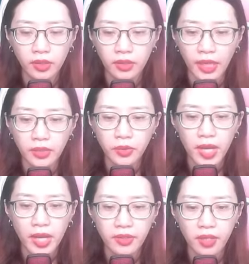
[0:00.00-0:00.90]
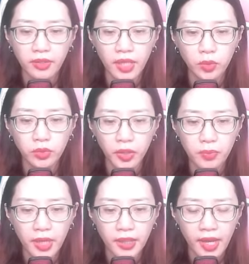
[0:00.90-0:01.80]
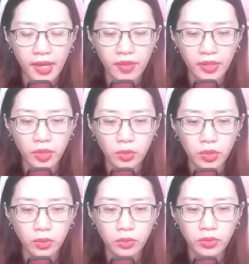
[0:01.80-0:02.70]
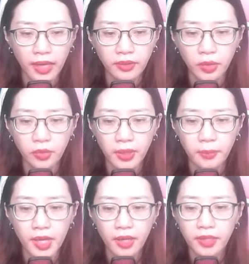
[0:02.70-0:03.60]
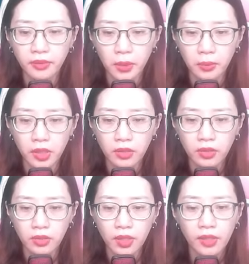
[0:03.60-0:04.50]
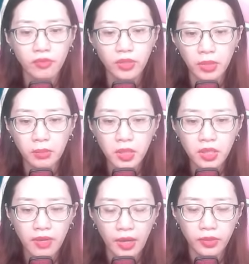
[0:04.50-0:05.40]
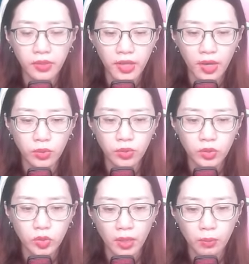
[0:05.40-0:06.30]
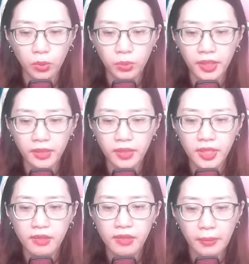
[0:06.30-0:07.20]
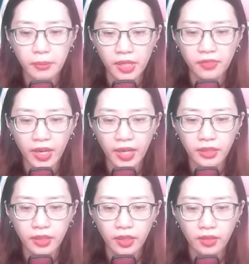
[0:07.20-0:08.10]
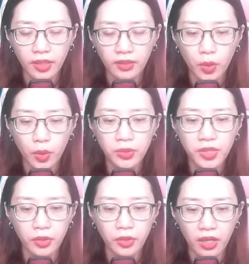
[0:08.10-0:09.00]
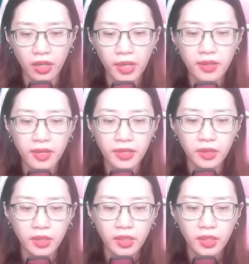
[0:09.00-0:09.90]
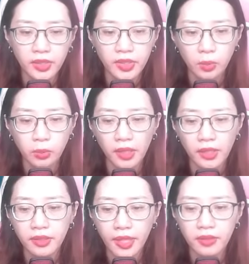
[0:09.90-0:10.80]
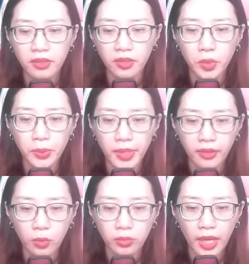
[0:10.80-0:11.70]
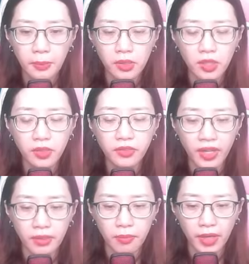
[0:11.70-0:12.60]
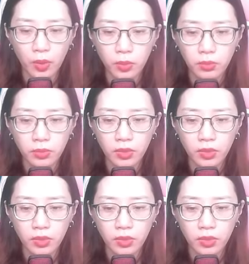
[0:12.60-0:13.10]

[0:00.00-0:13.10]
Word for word: Tả tiểu đa dẫn theo tiểu bạch A và tiểu tử tả tiểu niệm dắt yên thập tứ, vừa mới bước vào như nhau, soạt một tiếng chia làm trái phải, nhanh chóng dìu đỡ bay lên. Trông thấy cánh cửa của diệt không tháp cứ vậy mà đóng.